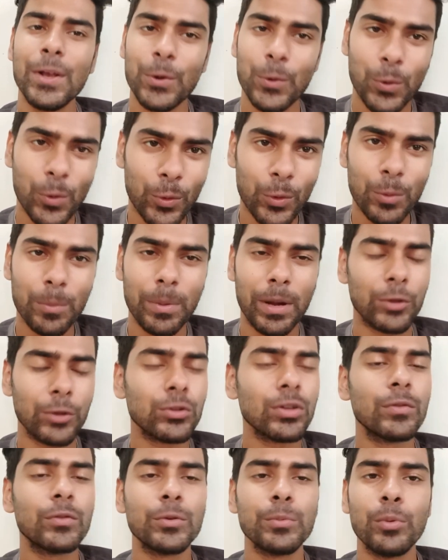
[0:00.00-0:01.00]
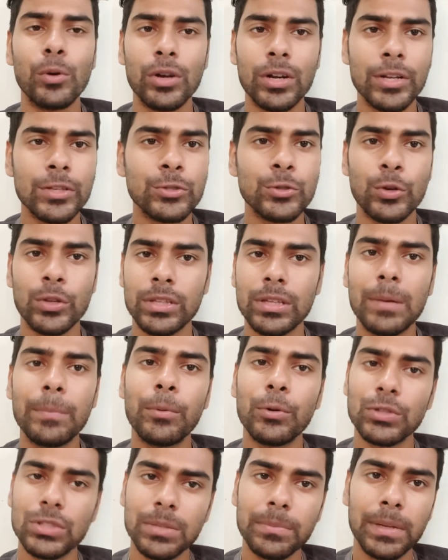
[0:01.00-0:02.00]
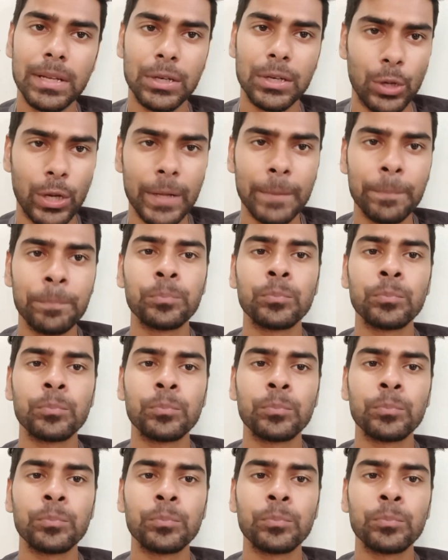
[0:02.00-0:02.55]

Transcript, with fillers: কোনো ভারতীয় ফুটবলারের জন্য দেওয়া পসিবল নয়